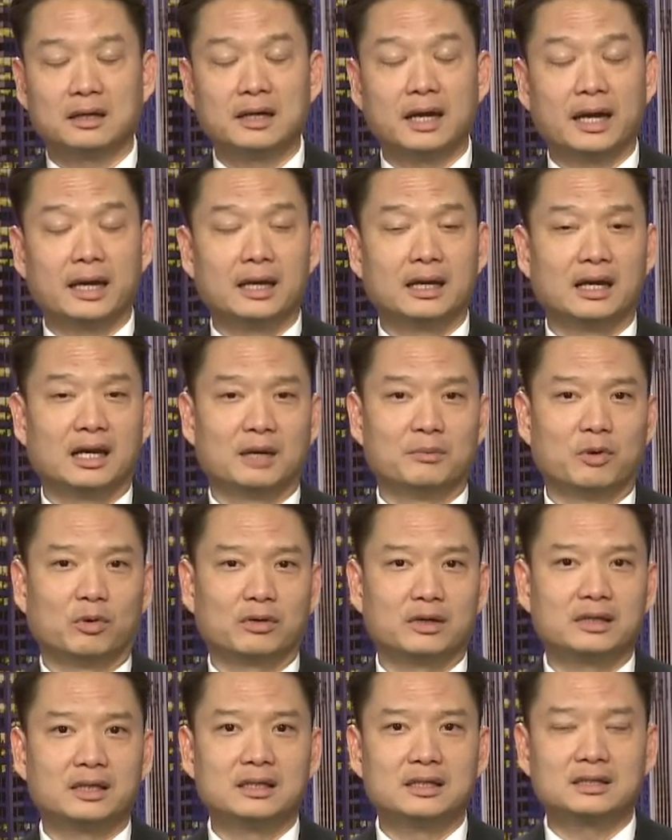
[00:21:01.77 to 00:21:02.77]
Đây là một
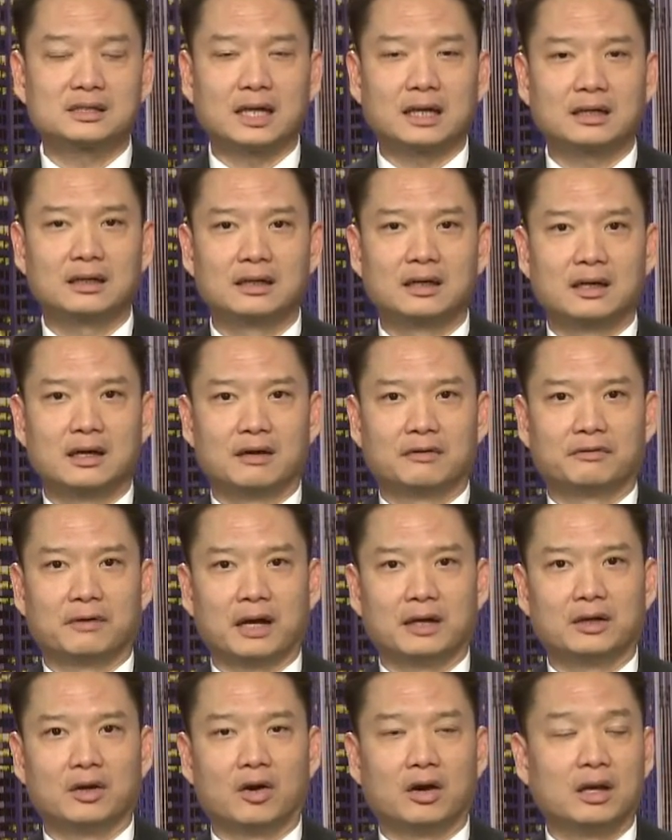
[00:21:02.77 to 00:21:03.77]
cái chính sách
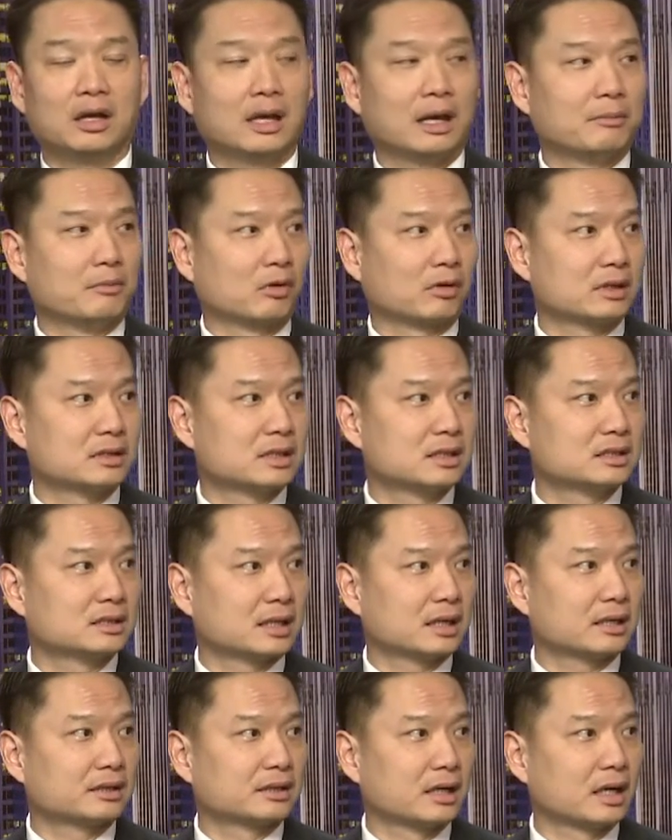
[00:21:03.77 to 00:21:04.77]
phải nói là một cái chính
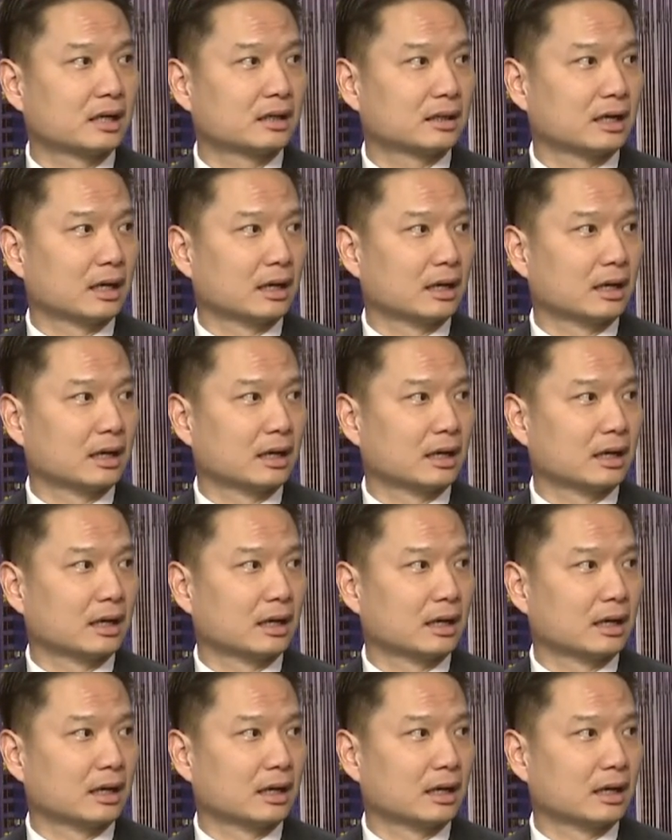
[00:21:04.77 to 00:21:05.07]
sách rất là